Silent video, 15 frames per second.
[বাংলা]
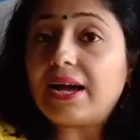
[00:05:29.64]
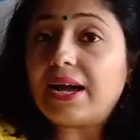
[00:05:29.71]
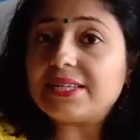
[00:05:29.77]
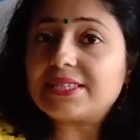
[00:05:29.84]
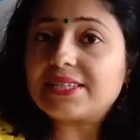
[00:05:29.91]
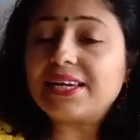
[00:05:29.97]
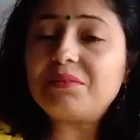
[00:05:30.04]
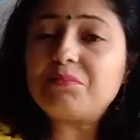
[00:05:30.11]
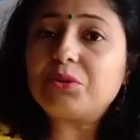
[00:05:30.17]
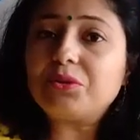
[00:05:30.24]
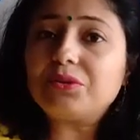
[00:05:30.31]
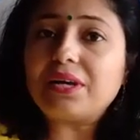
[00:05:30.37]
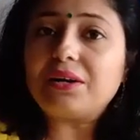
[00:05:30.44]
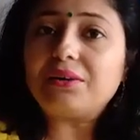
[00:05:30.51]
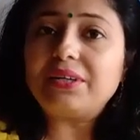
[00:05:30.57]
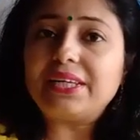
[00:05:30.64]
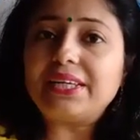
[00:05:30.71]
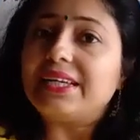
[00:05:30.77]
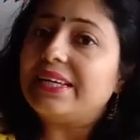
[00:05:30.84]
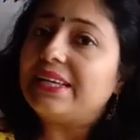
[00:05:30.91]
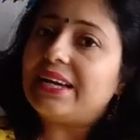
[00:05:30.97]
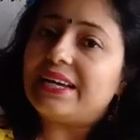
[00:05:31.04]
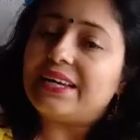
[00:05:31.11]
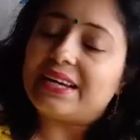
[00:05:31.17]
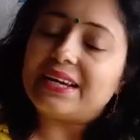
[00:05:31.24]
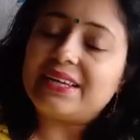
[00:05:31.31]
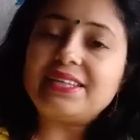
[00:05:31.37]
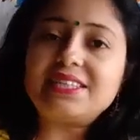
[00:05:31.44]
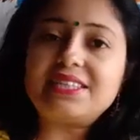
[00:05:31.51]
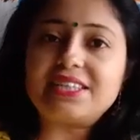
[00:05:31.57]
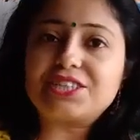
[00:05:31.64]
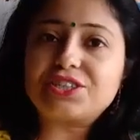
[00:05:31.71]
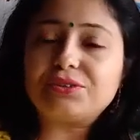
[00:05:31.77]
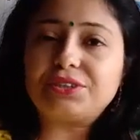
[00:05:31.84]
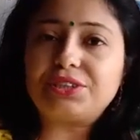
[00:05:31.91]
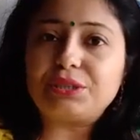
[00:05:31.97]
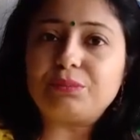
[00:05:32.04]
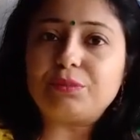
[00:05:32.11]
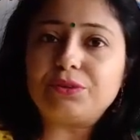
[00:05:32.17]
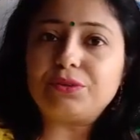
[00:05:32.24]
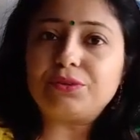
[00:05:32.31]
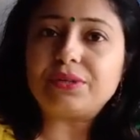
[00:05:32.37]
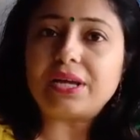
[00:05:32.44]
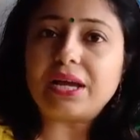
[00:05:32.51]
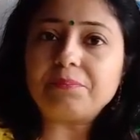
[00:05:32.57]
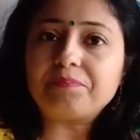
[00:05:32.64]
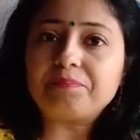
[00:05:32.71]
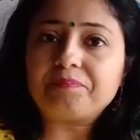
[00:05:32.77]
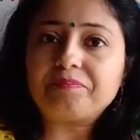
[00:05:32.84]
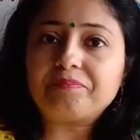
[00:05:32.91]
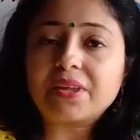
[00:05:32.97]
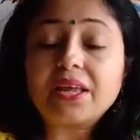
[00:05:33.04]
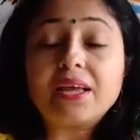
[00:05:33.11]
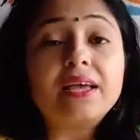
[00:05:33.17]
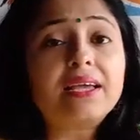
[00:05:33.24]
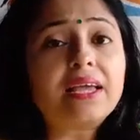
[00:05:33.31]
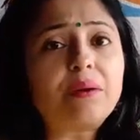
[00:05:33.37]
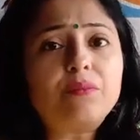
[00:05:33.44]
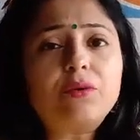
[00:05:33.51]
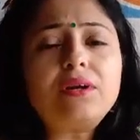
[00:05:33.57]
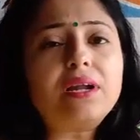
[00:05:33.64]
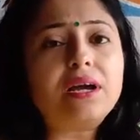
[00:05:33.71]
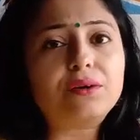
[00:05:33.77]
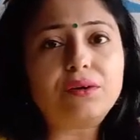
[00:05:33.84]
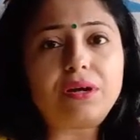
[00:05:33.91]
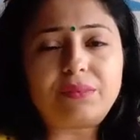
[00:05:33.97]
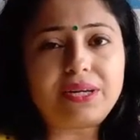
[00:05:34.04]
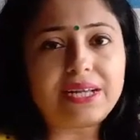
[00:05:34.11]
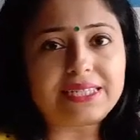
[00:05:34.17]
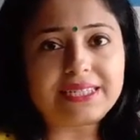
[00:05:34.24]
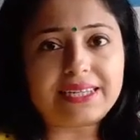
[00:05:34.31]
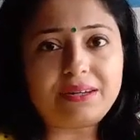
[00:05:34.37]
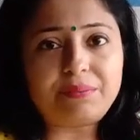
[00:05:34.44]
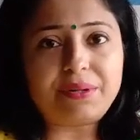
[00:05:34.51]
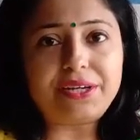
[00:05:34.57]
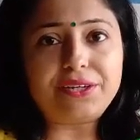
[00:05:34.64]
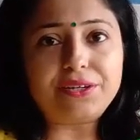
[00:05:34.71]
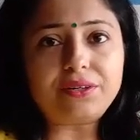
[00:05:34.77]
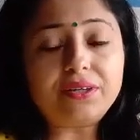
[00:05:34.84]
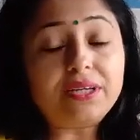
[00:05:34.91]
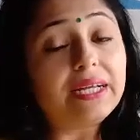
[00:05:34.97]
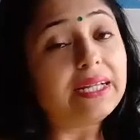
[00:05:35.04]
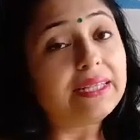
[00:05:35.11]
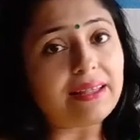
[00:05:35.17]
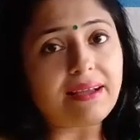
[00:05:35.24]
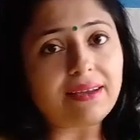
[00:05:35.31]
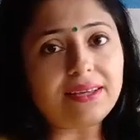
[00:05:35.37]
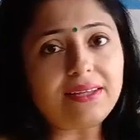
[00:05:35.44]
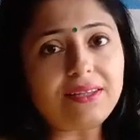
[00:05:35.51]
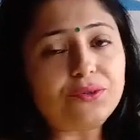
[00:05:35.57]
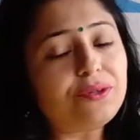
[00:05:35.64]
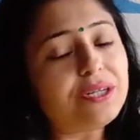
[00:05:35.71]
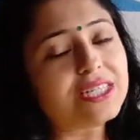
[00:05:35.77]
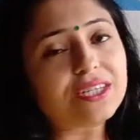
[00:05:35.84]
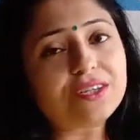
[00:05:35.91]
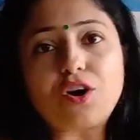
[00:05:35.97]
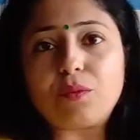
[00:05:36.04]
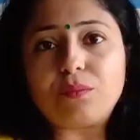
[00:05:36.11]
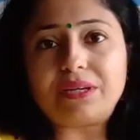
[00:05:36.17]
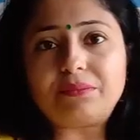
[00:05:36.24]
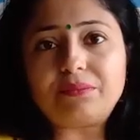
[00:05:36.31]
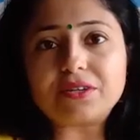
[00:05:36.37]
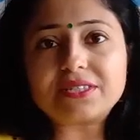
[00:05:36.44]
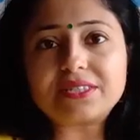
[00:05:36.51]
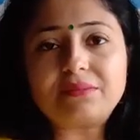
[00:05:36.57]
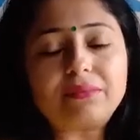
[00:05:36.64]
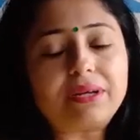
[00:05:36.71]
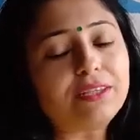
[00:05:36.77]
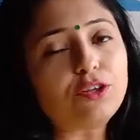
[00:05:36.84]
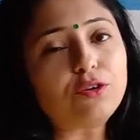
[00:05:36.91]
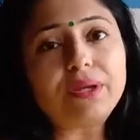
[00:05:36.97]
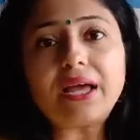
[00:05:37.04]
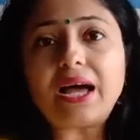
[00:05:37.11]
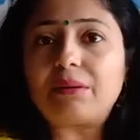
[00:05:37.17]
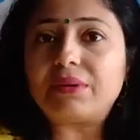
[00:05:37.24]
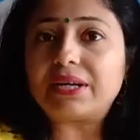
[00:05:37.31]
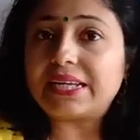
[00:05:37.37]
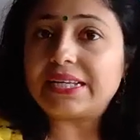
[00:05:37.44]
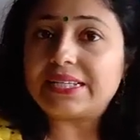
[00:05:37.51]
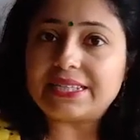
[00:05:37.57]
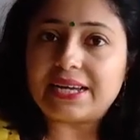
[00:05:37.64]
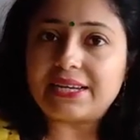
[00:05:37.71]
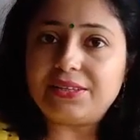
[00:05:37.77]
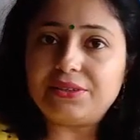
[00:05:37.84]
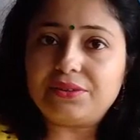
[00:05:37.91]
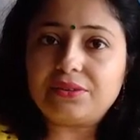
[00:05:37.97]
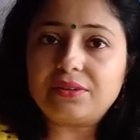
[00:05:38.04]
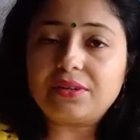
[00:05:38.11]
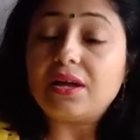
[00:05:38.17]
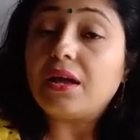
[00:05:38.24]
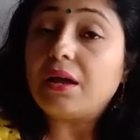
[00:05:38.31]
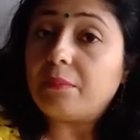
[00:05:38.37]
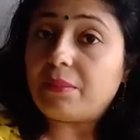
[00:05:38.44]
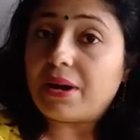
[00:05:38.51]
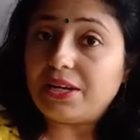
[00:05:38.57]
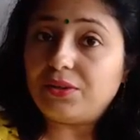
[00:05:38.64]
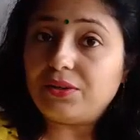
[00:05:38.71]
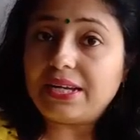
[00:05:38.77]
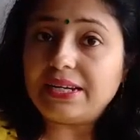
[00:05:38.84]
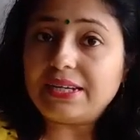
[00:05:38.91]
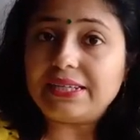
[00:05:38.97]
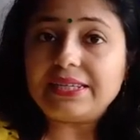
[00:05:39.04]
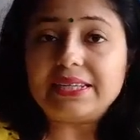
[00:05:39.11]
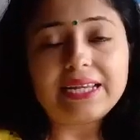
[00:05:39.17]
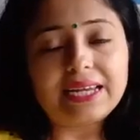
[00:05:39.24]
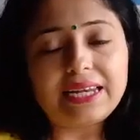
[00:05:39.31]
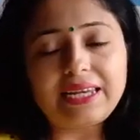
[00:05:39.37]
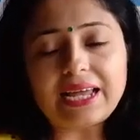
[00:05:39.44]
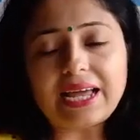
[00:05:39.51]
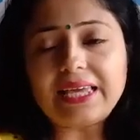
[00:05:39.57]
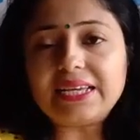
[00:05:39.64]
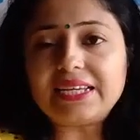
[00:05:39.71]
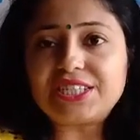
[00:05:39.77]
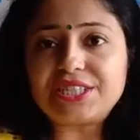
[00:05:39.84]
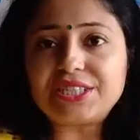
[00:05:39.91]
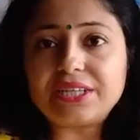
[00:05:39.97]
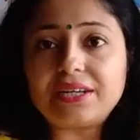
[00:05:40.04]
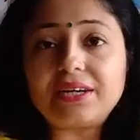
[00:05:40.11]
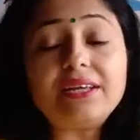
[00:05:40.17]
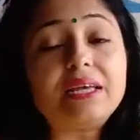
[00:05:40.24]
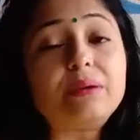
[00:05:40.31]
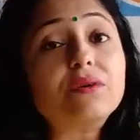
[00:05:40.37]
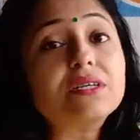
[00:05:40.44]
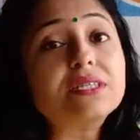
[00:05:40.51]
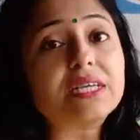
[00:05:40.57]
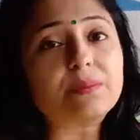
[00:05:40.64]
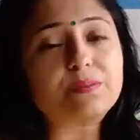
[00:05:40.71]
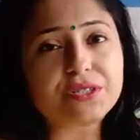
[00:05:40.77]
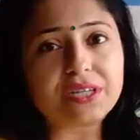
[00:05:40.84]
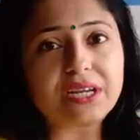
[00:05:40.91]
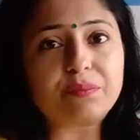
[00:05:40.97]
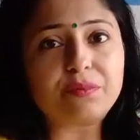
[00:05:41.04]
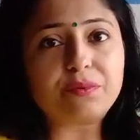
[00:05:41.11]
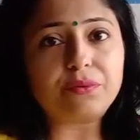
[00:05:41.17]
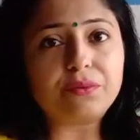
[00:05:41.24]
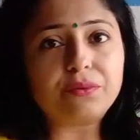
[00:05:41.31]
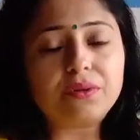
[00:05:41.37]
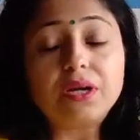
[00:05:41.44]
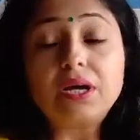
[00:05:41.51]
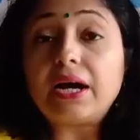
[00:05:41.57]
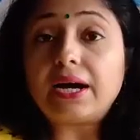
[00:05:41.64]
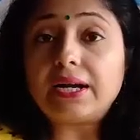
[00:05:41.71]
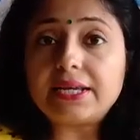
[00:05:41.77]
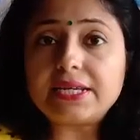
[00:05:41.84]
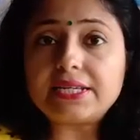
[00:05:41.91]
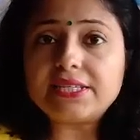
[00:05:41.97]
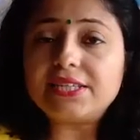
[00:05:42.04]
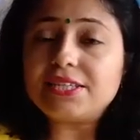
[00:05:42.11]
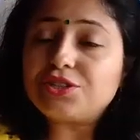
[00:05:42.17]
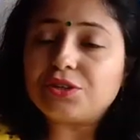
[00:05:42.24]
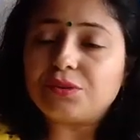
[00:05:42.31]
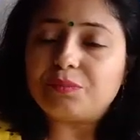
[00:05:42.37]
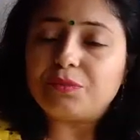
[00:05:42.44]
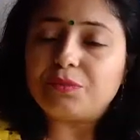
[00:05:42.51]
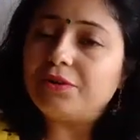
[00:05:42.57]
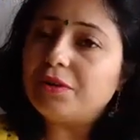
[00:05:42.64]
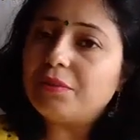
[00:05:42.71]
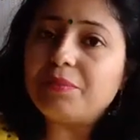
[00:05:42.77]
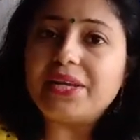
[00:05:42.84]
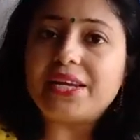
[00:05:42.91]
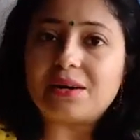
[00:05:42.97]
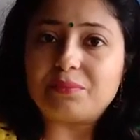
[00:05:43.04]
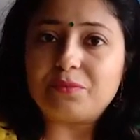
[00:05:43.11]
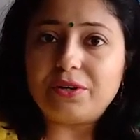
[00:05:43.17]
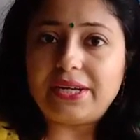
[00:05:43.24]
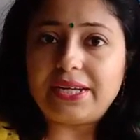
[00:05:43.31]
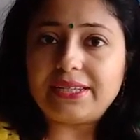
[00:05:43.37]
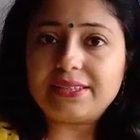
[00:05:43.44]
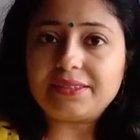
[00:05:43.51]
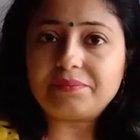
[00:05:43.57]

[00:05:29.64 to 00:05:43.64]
আজকের মতো তাহলে এখানেই শেষ করছি বন্ধুরা কেমন লাগলো আমার আজকের ভিডিও তা কিন্তু নিচে কমেন্ট বক্সের মাধ্যমে আমাকে জানিও ভালো লাগলে লাইক শেয়ার এবং সাবস্ক্রাইব করুন আর এটি সম্পূর্ণ বিনামূল্যে